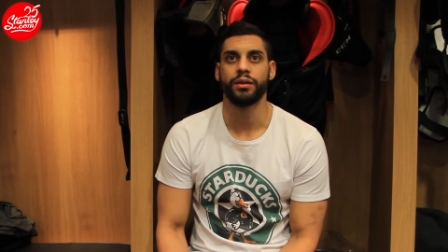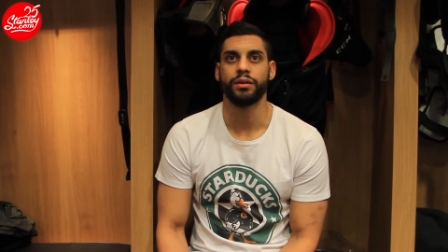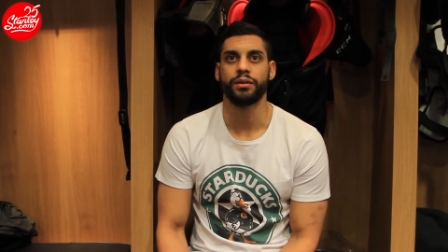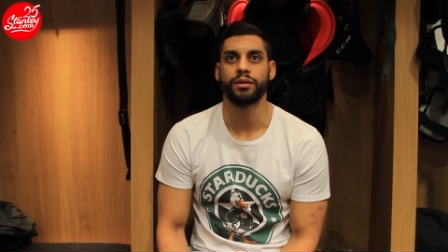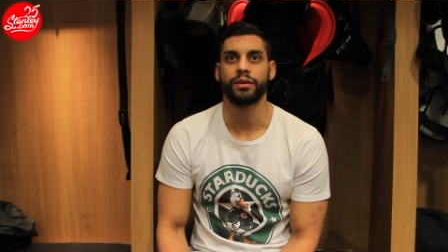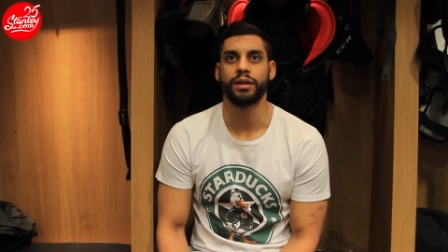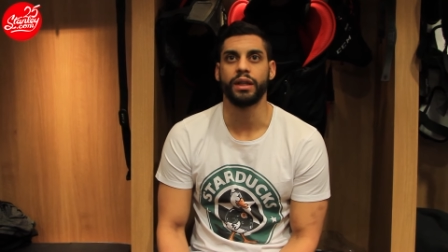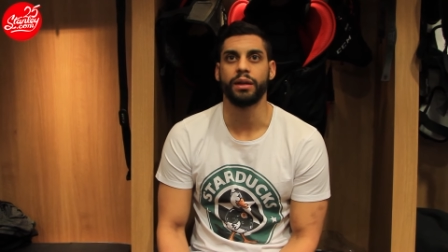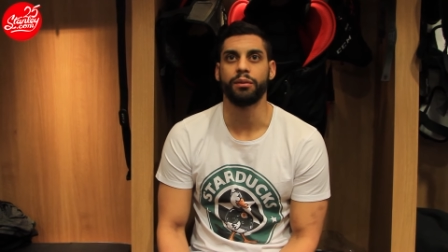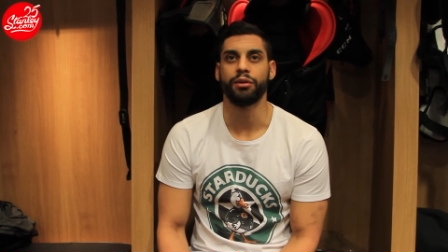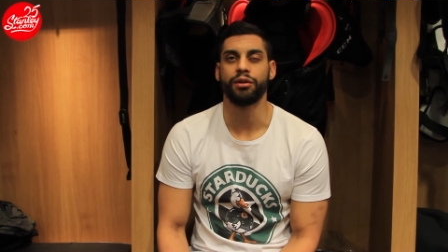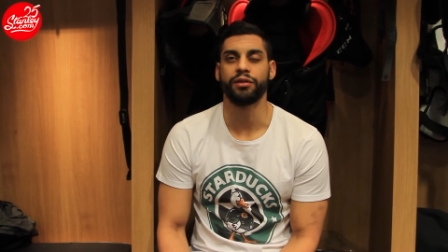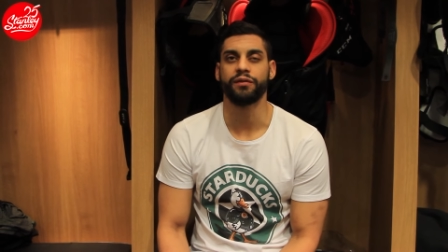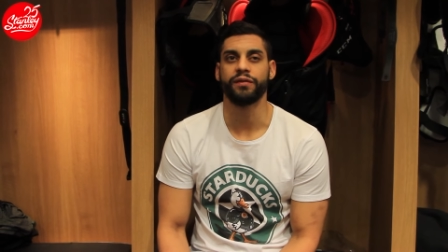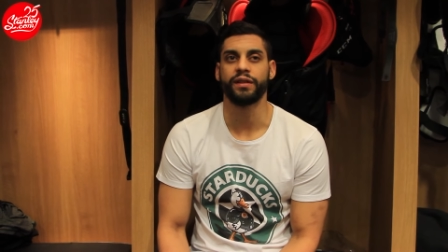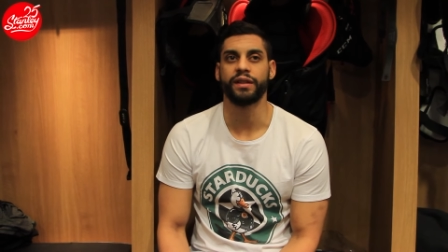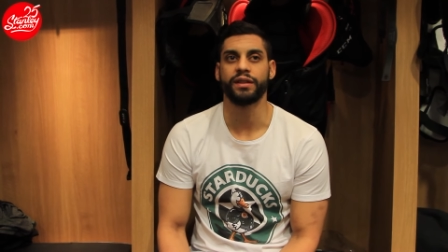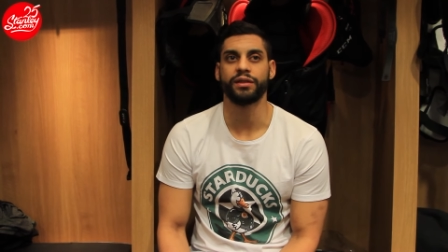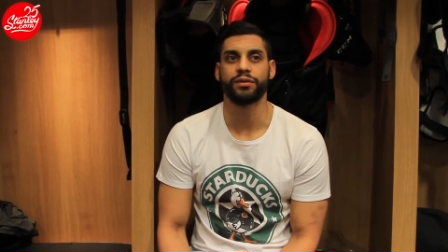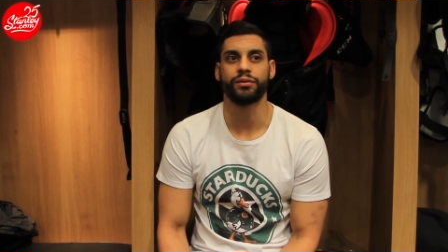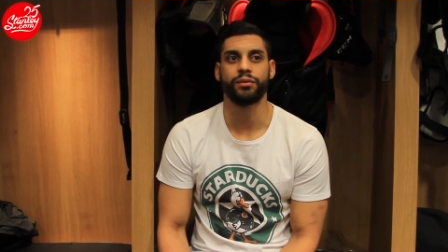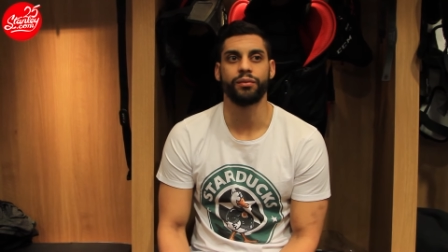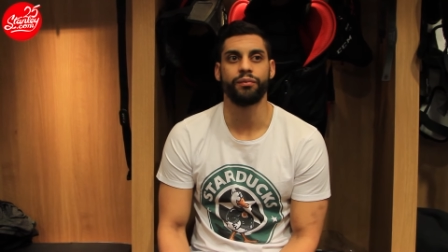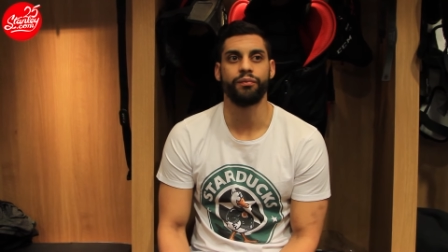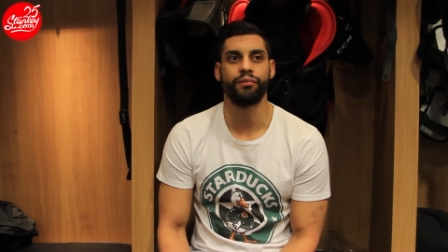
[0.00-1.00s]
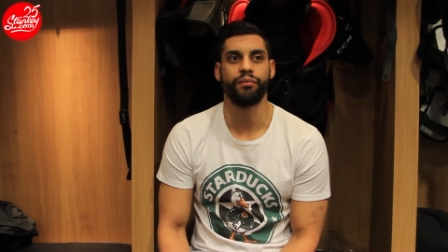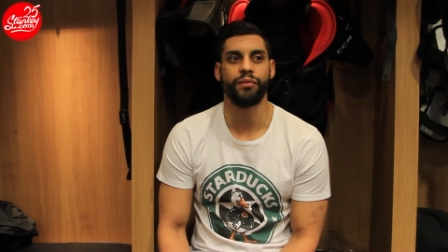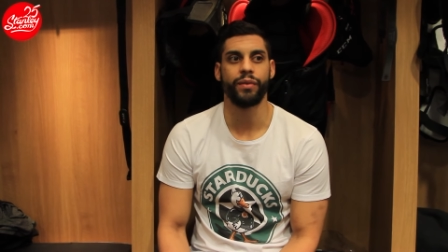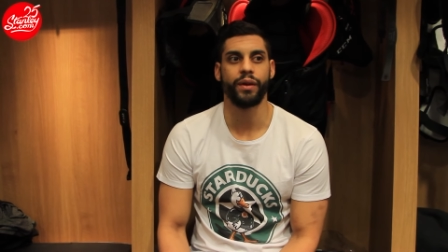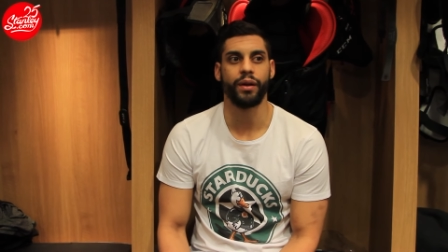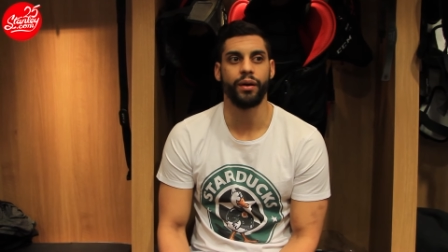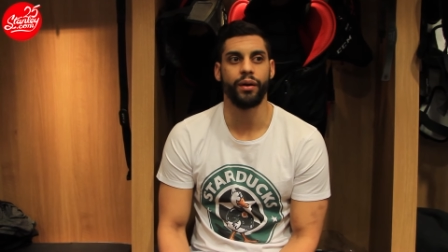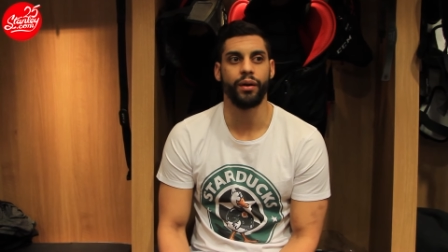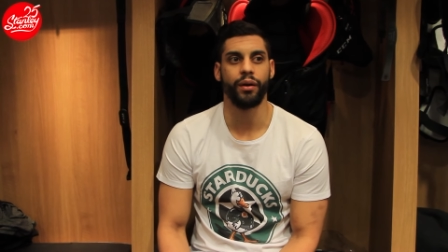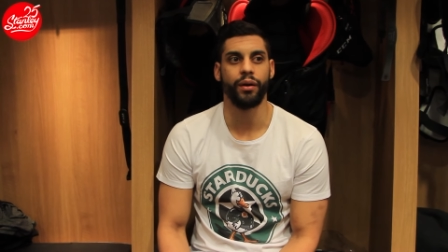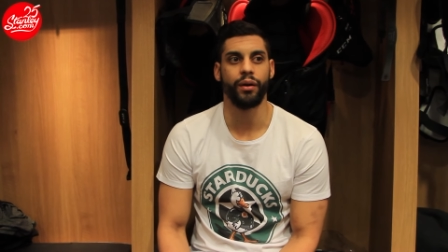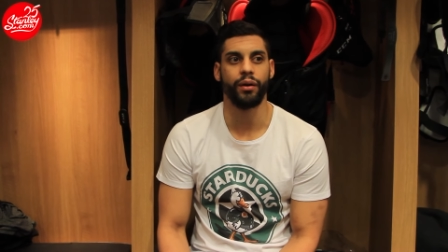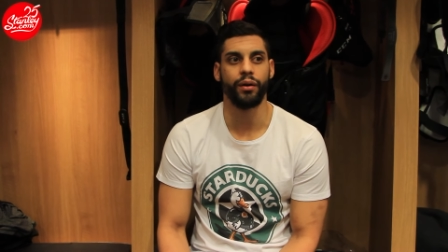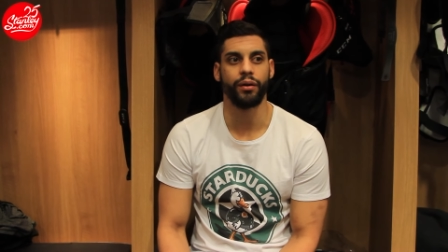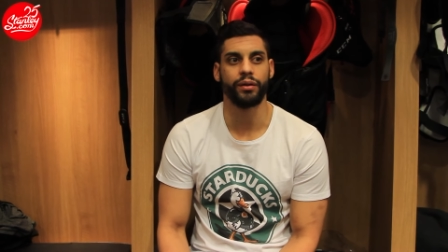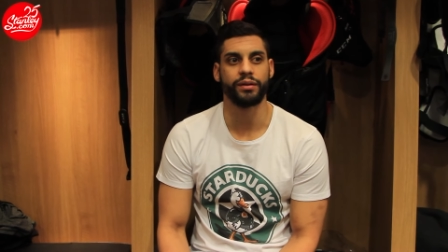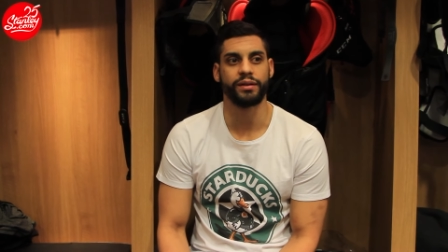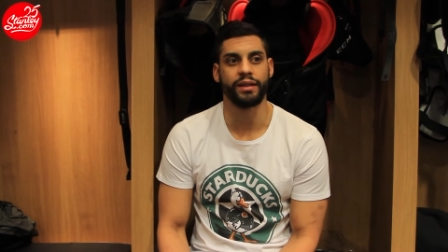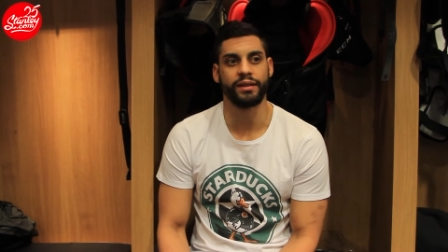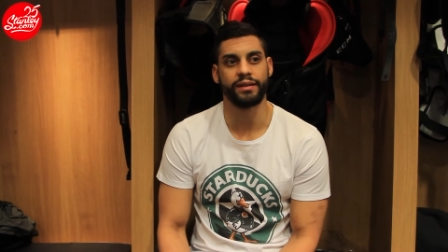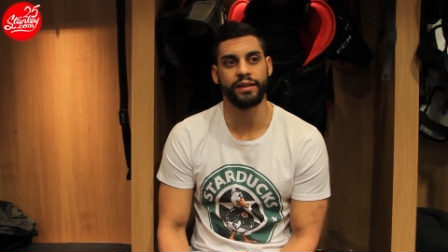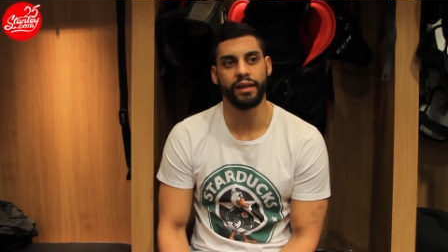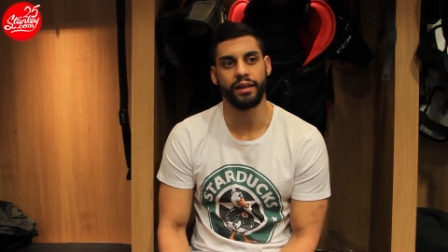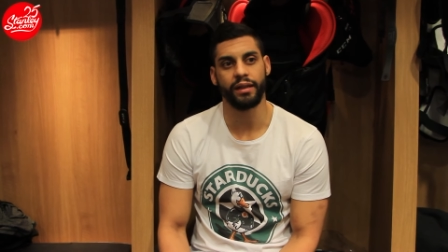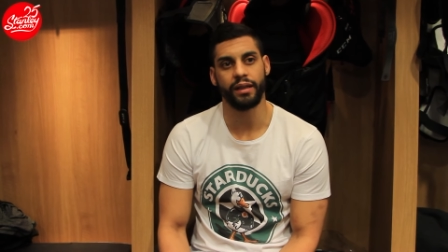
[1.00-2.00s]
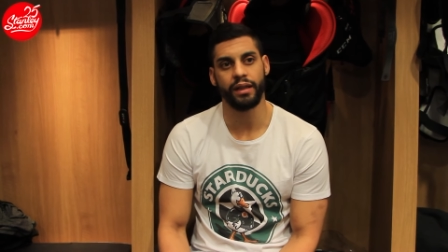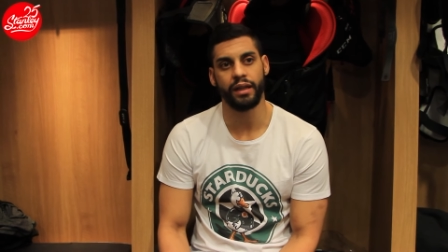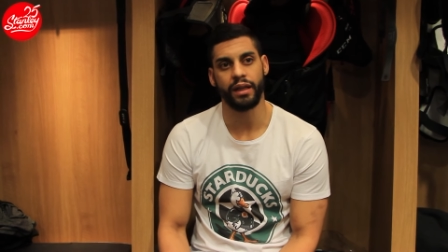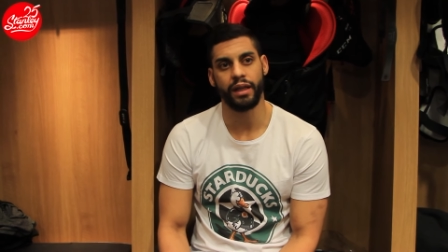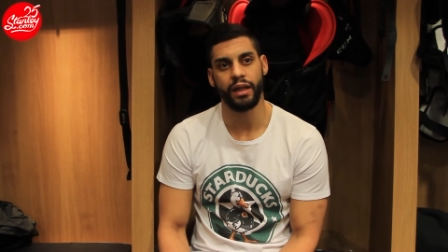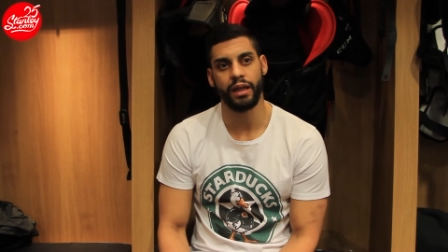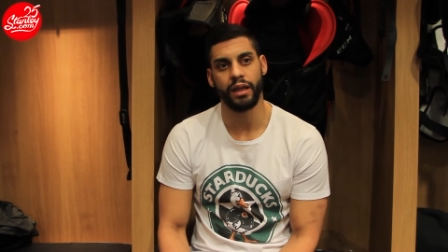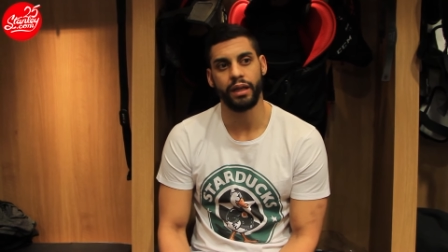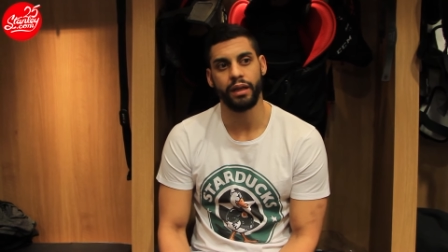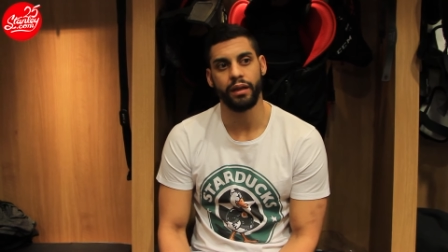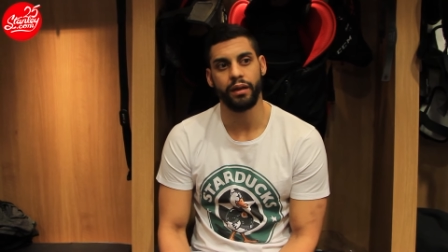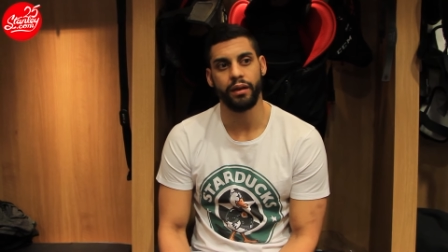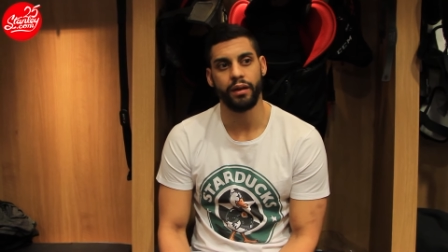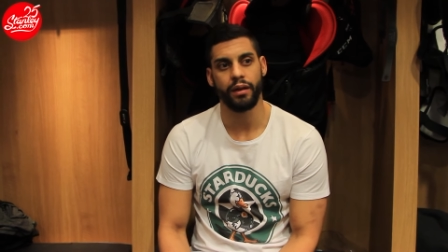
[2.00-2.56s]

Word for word: de la bonne façon cette année